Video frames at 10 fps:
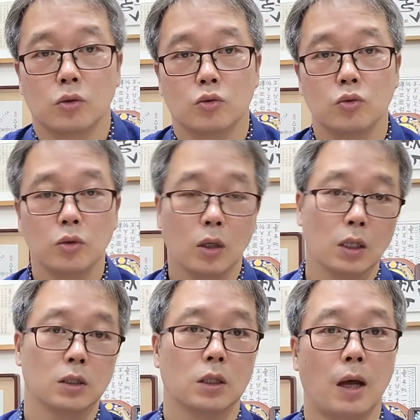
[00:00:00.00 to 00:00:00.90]
중요한
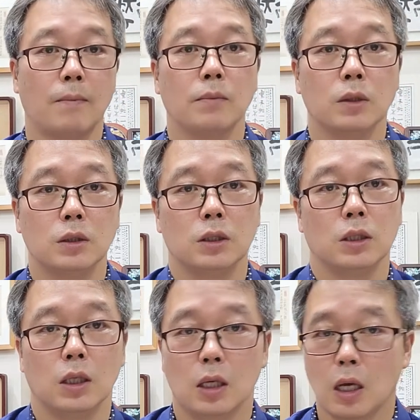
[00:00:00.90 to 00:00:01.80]
것은 한
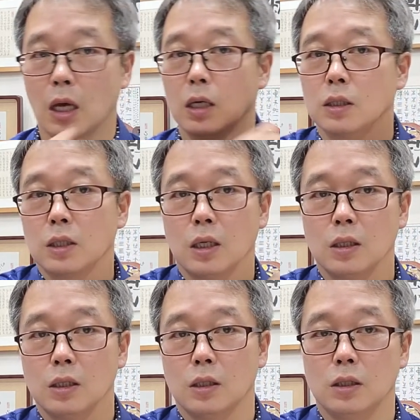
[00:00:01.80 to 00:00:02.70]
번씩 이렇게
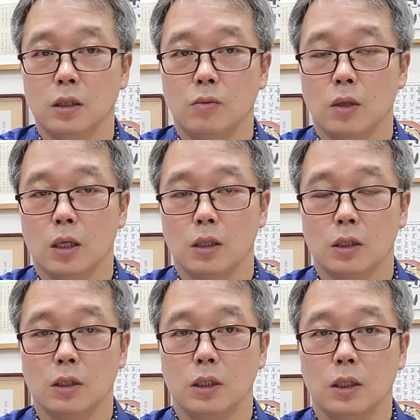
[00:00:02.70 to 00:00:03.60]
극상근
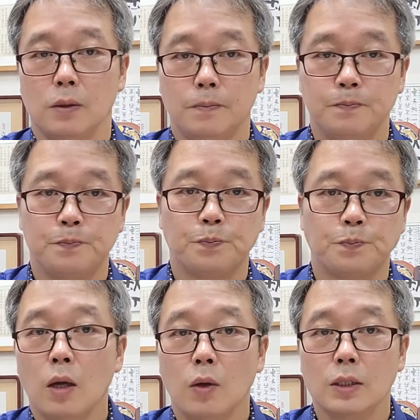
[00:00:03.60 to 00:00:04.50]
근염이라든지
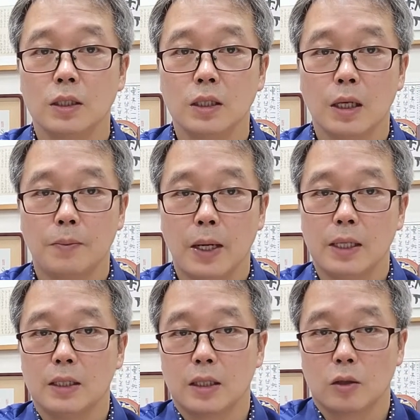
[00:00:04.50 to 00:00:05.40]
회전근개
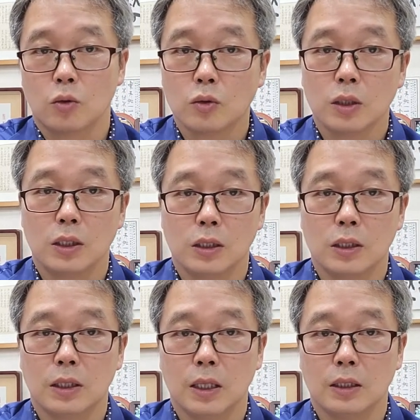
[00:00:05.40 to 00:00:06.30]
파열을 때 통증이
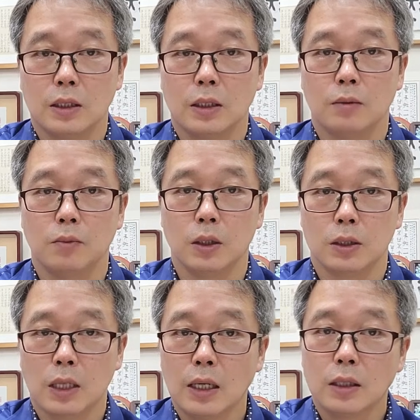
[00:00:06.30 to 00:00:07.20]
있을 때는 뭐
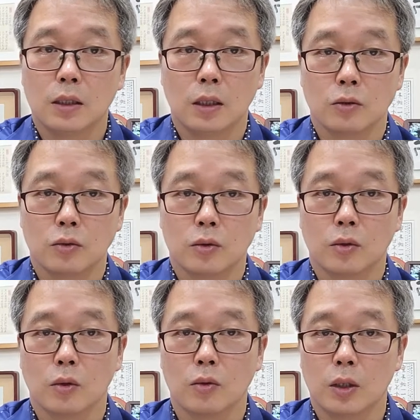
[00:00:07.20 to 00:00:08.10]
사열을
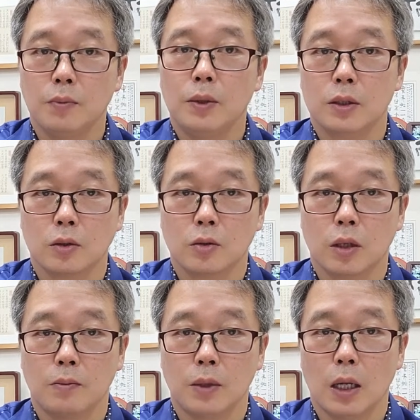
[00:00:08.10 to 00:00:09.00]
해줘도 되고 TP를 쳐도
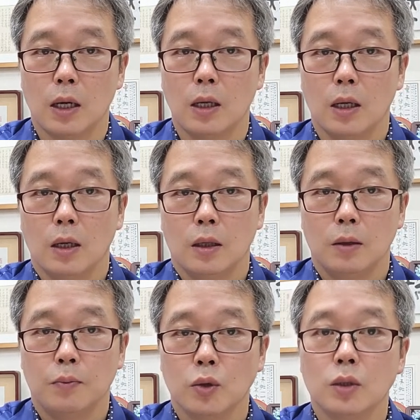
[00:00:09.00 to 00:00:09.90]
됩니다.
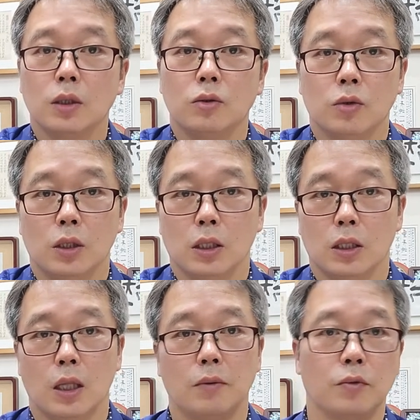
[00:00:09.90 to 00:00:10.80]
이 표적
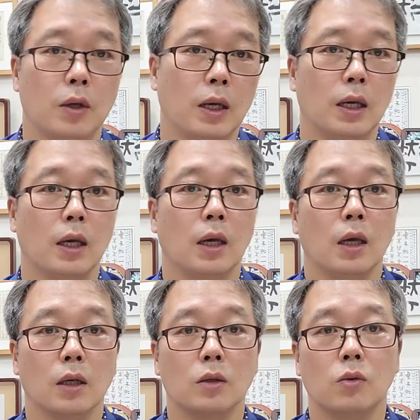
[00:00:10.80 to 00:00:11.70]
근육이기 때문에
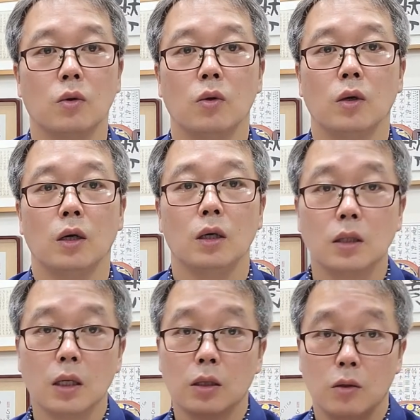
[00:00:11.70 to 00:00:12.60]
그리고
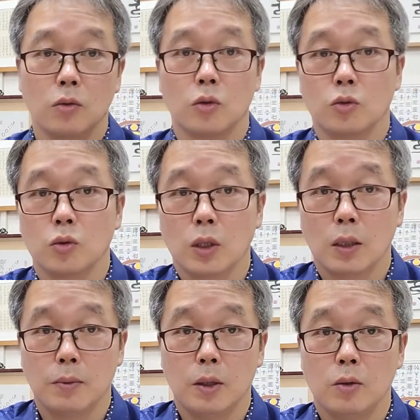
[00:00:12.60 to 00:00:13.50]
어떤 경우에도
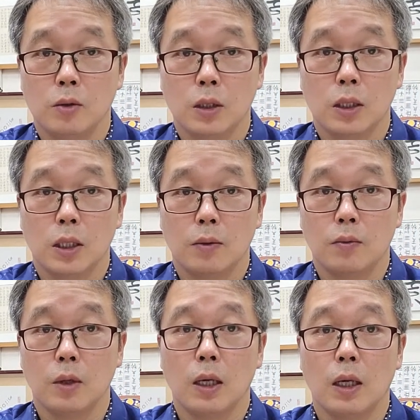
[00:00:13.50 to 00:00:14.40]
손상이 별로 없기
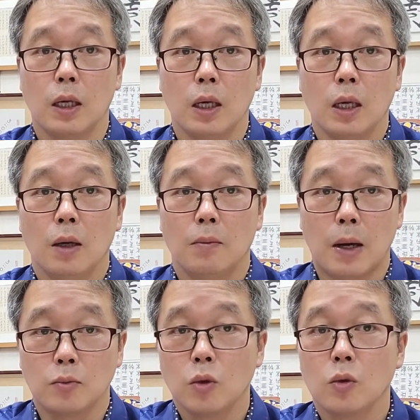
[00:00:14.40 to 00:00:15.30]
때문에
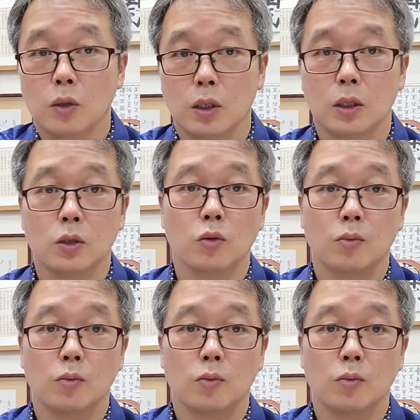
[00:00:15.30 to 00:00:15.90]
마음 놓고 이쪽